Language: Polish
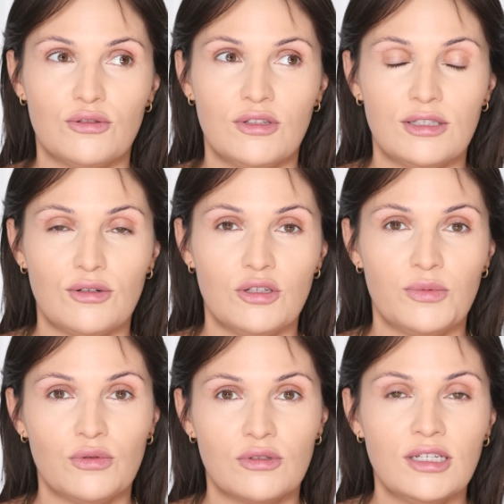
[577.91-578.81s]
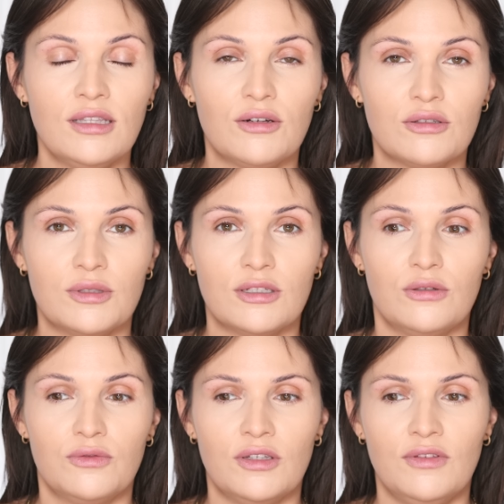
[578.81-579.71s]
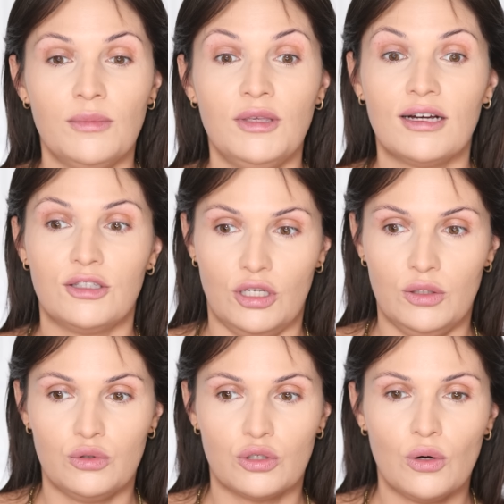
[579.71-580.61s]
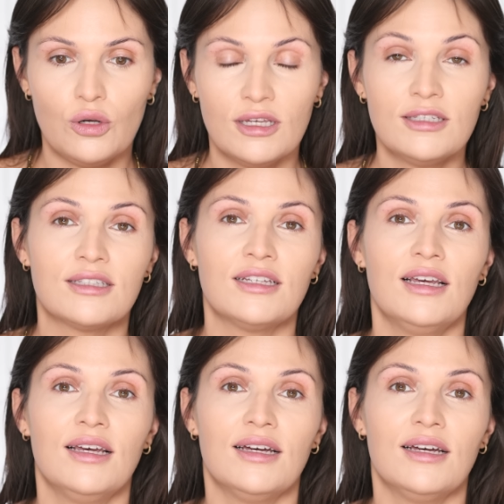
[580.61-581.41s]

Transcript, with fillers: od tej strony produkcyjnej kosmetyków i wiem, jak ciężko jest